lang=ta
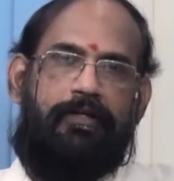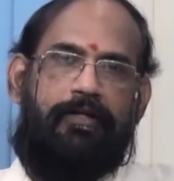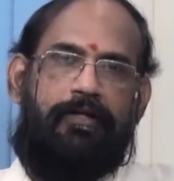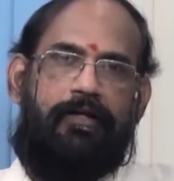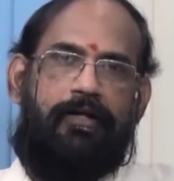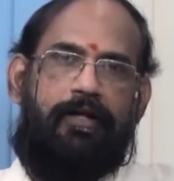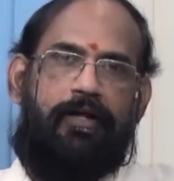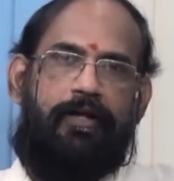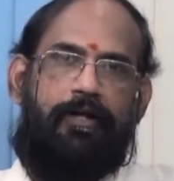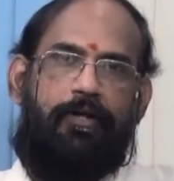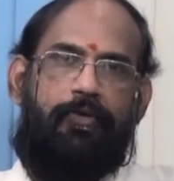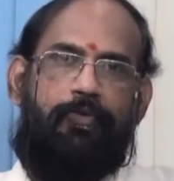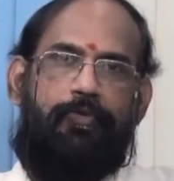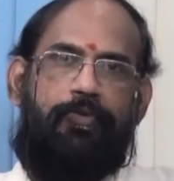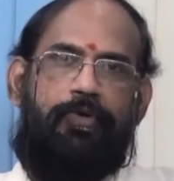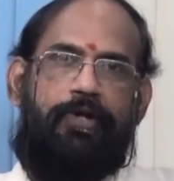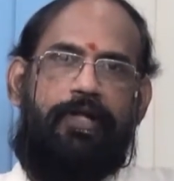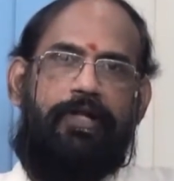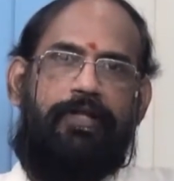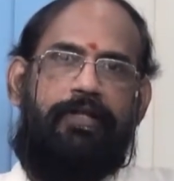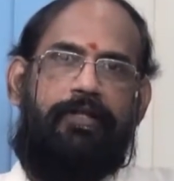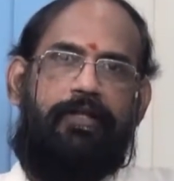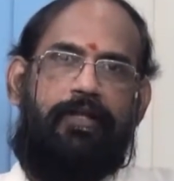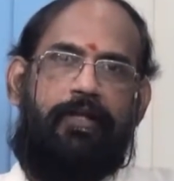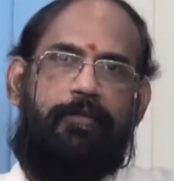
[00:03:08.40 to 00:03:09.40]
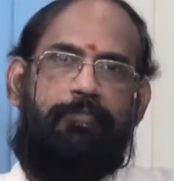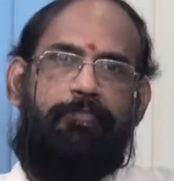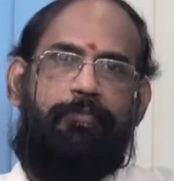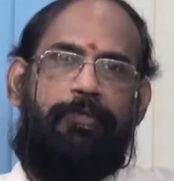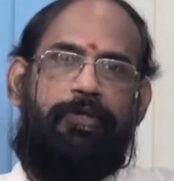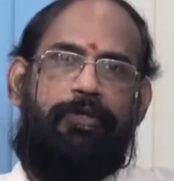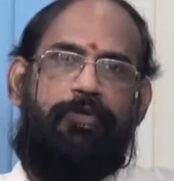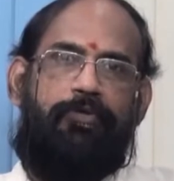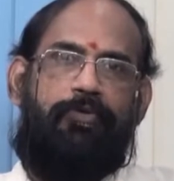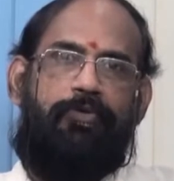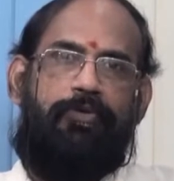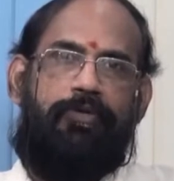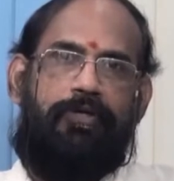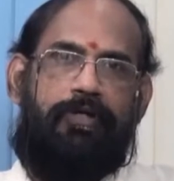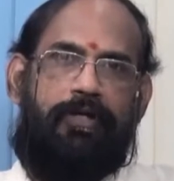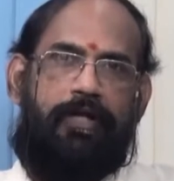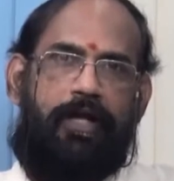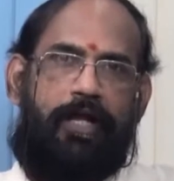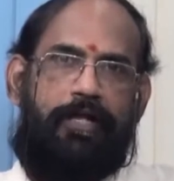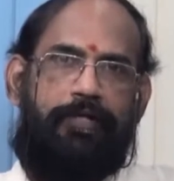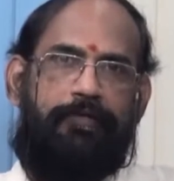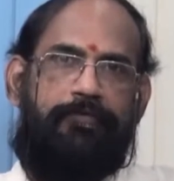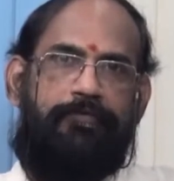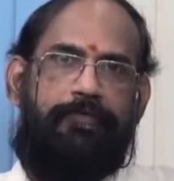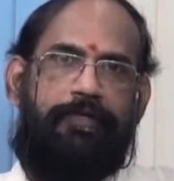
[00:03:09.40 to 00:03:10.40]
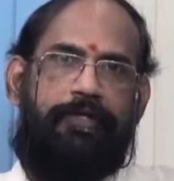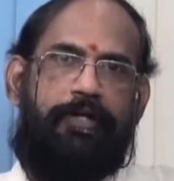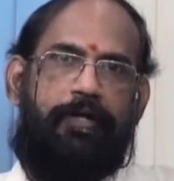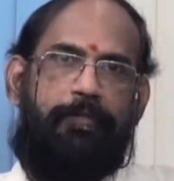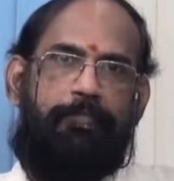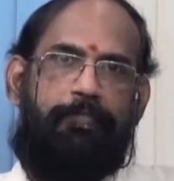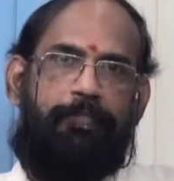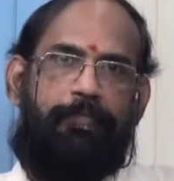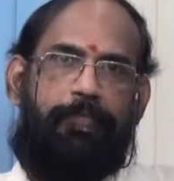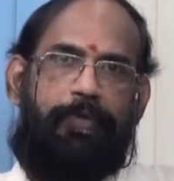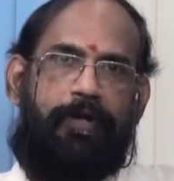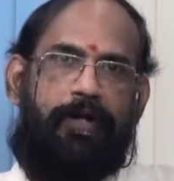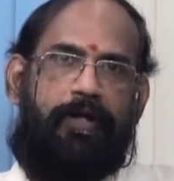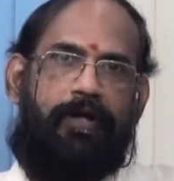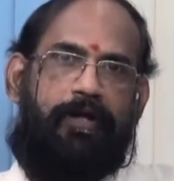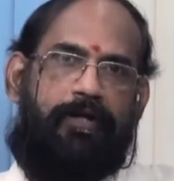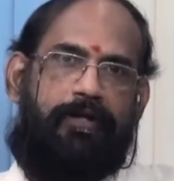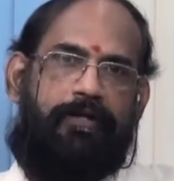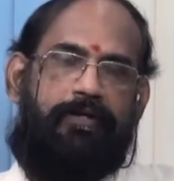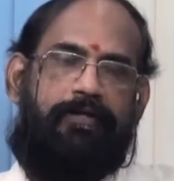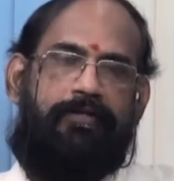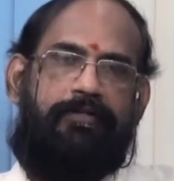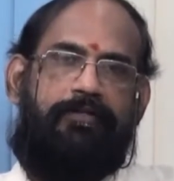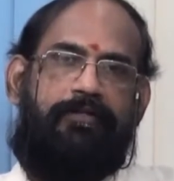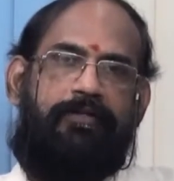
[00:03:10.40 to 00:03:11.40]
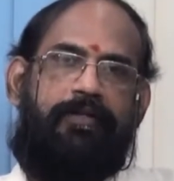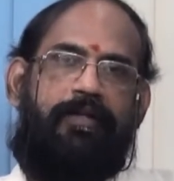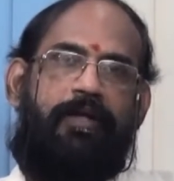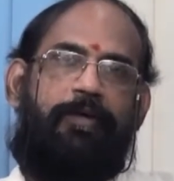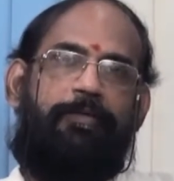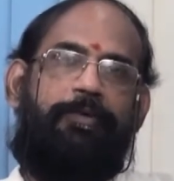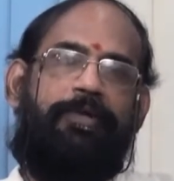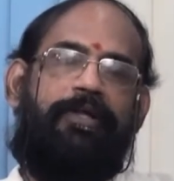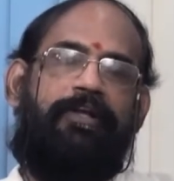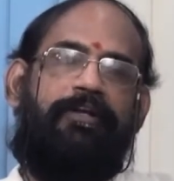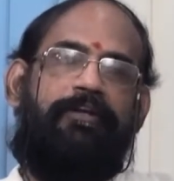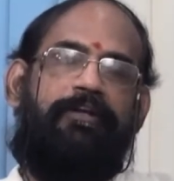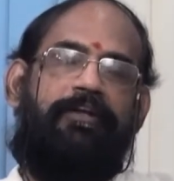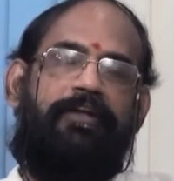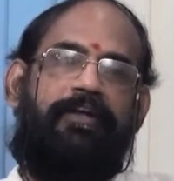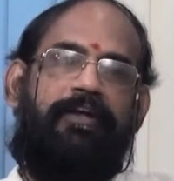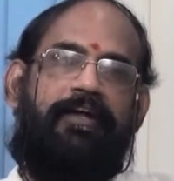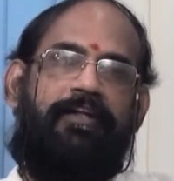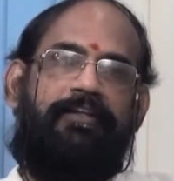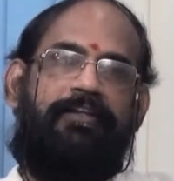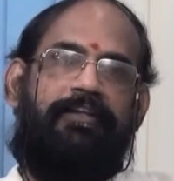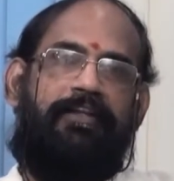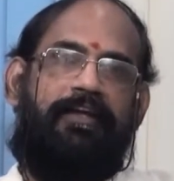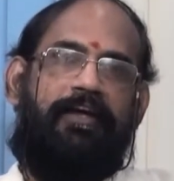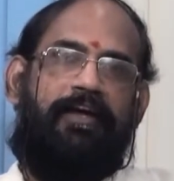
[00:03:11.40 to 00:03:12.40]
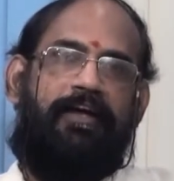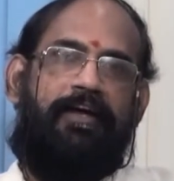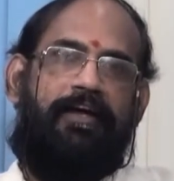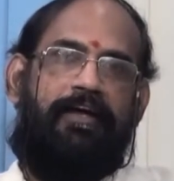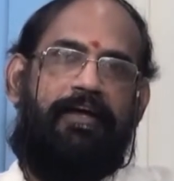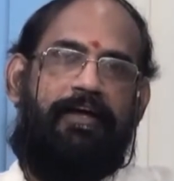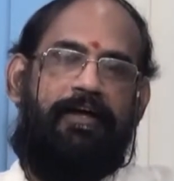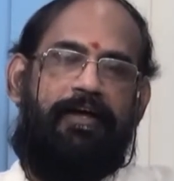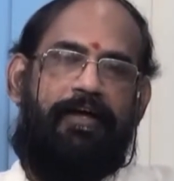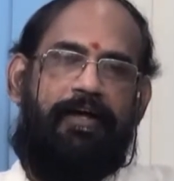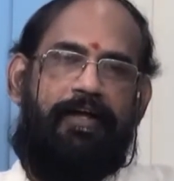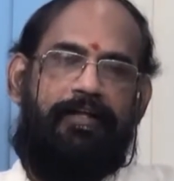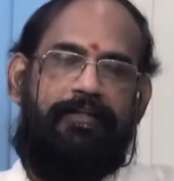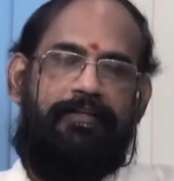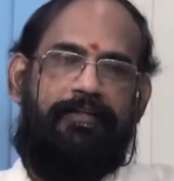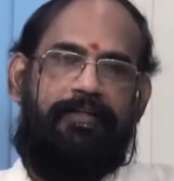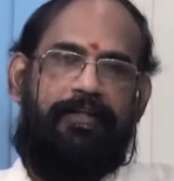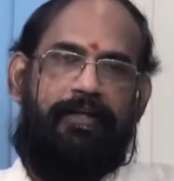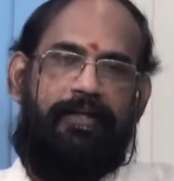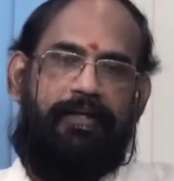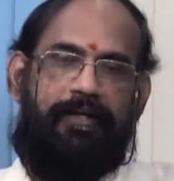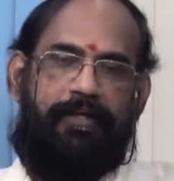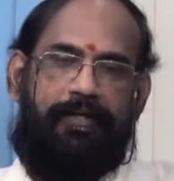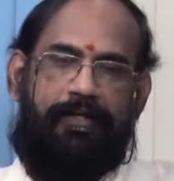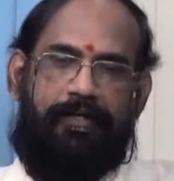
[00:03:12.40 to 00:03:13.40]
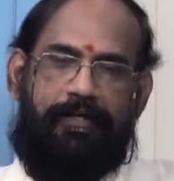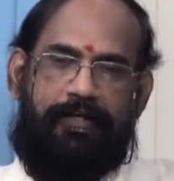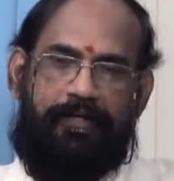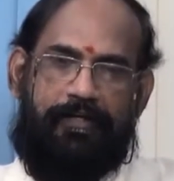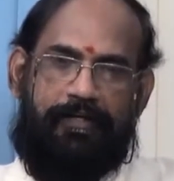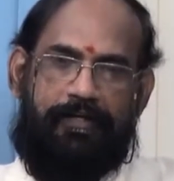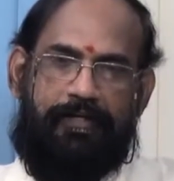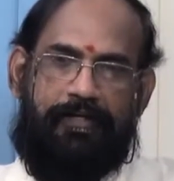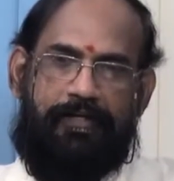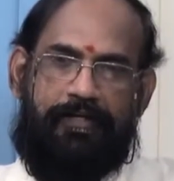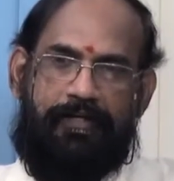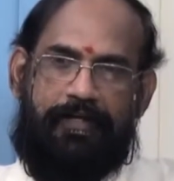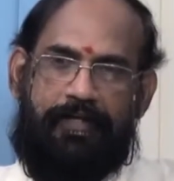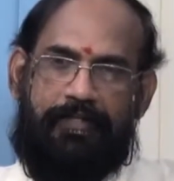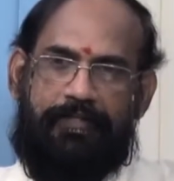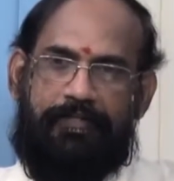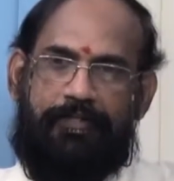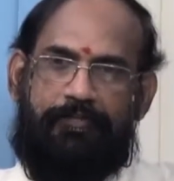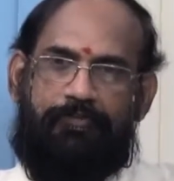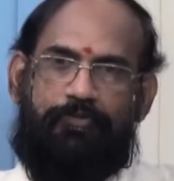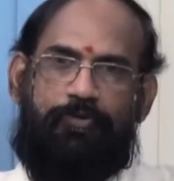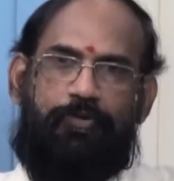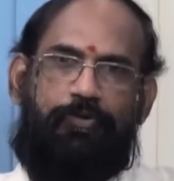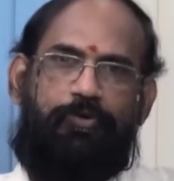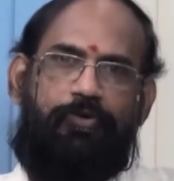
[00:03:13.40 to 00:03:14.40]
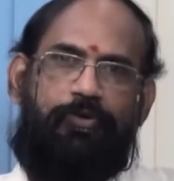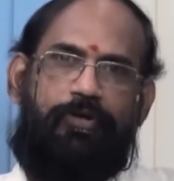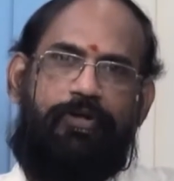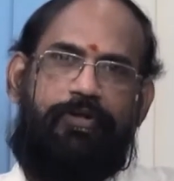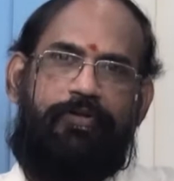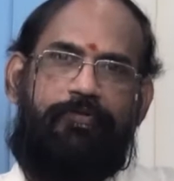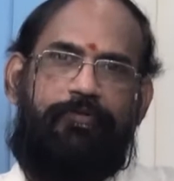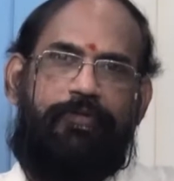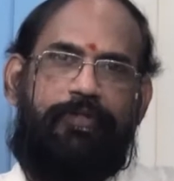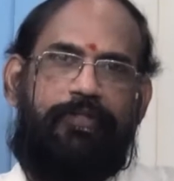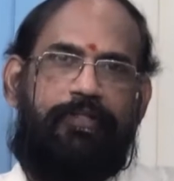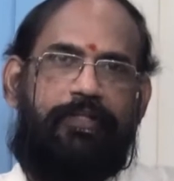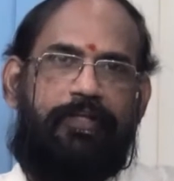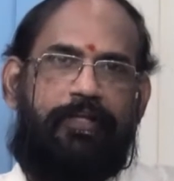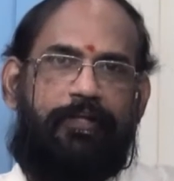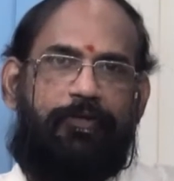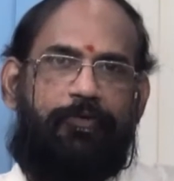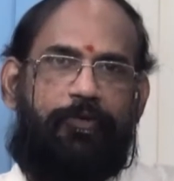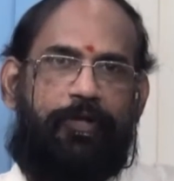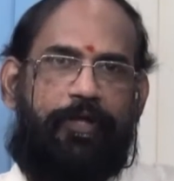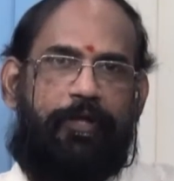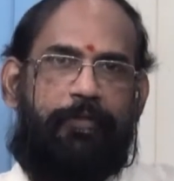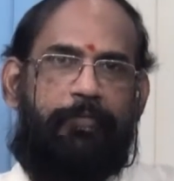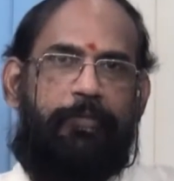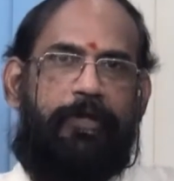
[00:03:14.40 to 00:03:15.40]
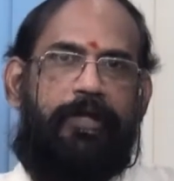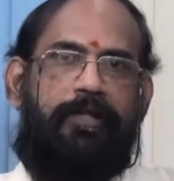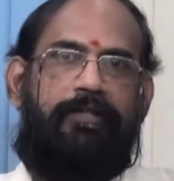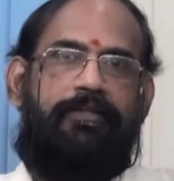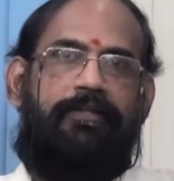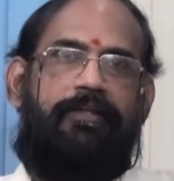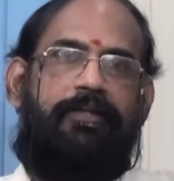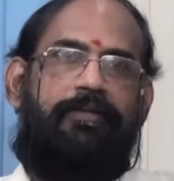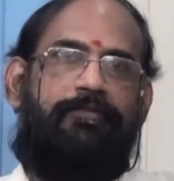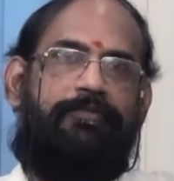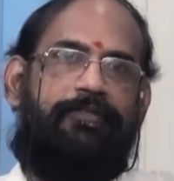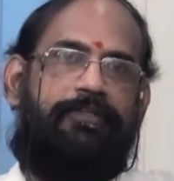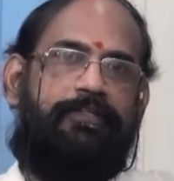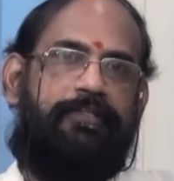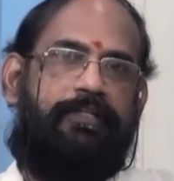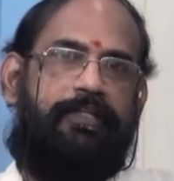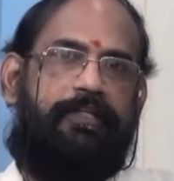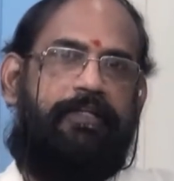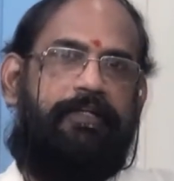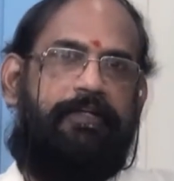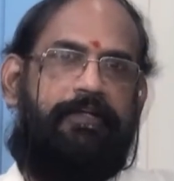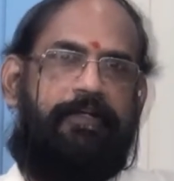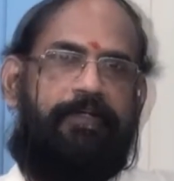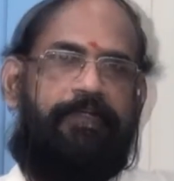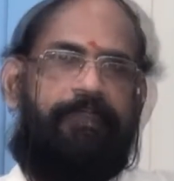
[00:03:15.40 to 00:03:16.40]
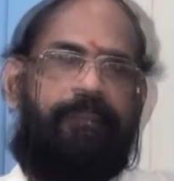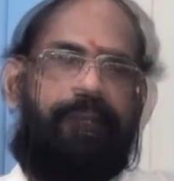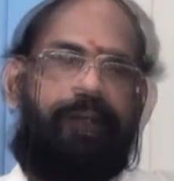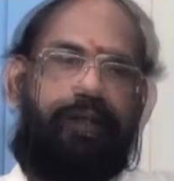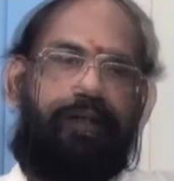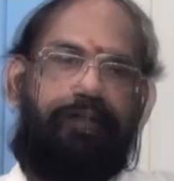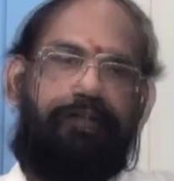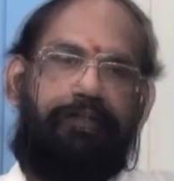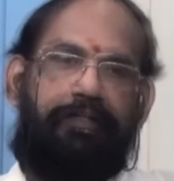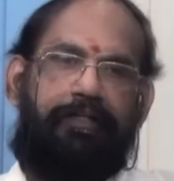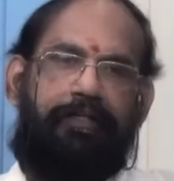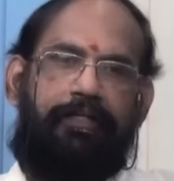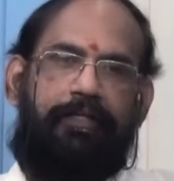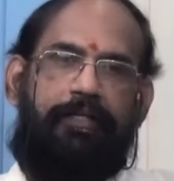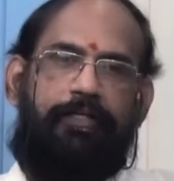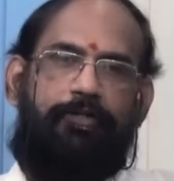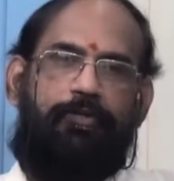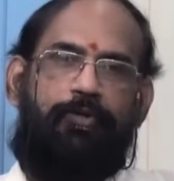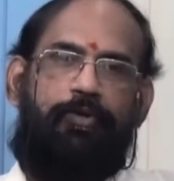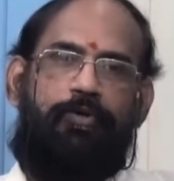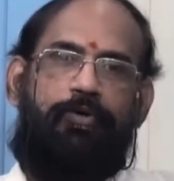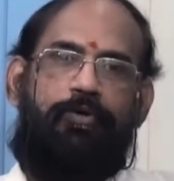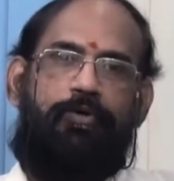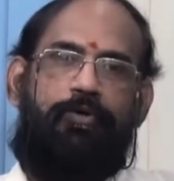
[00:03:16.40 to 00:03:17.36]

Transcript: கடவுளை நம்பினோர் கைவிடப்படா அப்படின்ட்டு அந்த அந்த அந்த சொற்றொடர் வந்து என்னுடைய மனதில் வந்து நின்றது அது ஏதோ